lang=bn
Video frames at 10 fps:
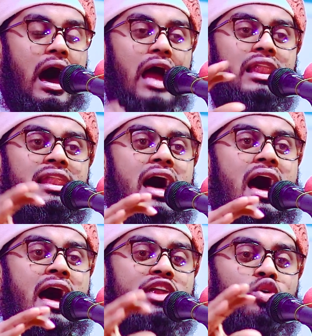
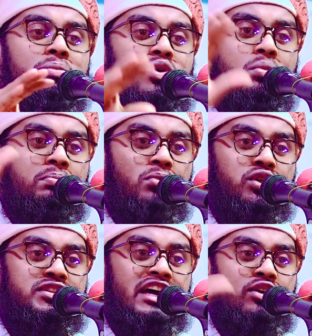আল্লাহর নবী
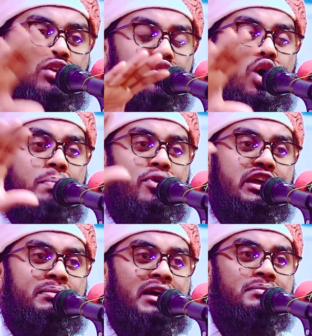উম্মতকে কত
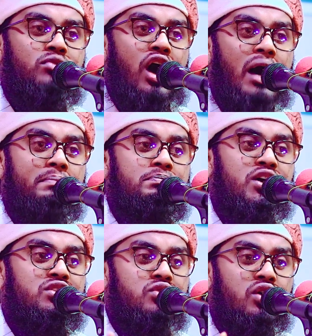পরিমাণ
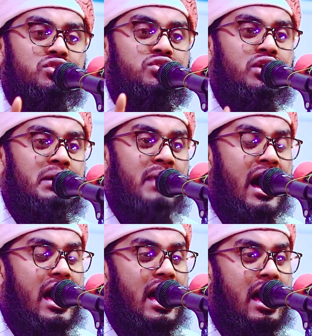মোহাব্বত করত রে
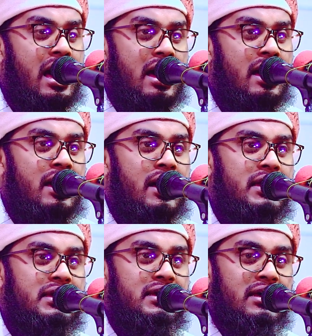ভাই
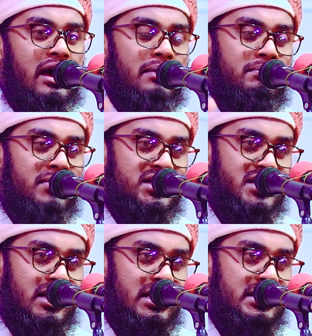আম্মা
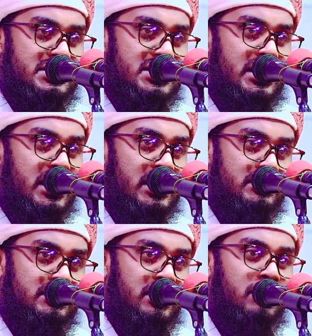জানাই ডাক
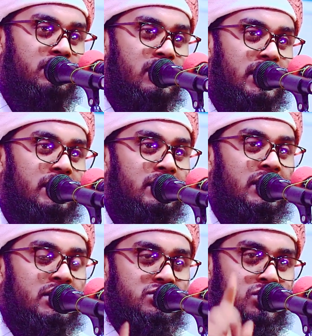দিয়া বলেন
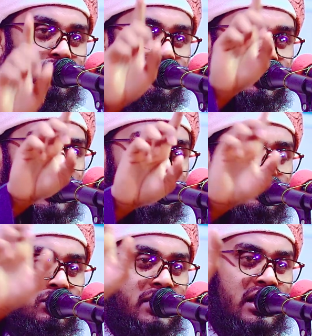যখন
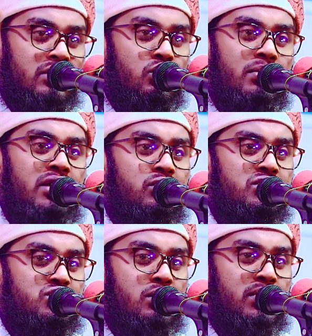রাত্রবেলা ঘুমানোর
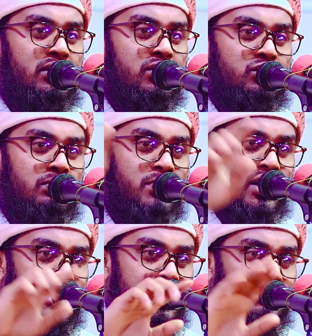সময় হতো
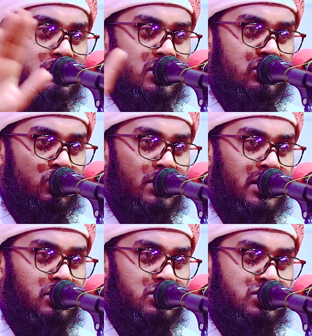পয়গম্বর
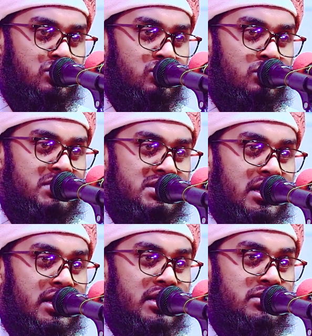ঘুমানোর জন্য
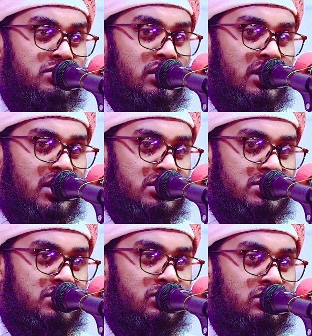বিছানায় চলে
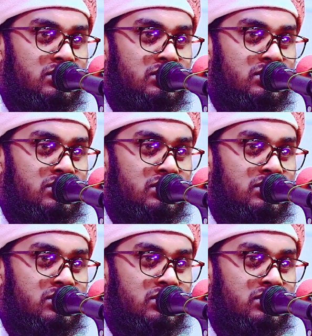আসতো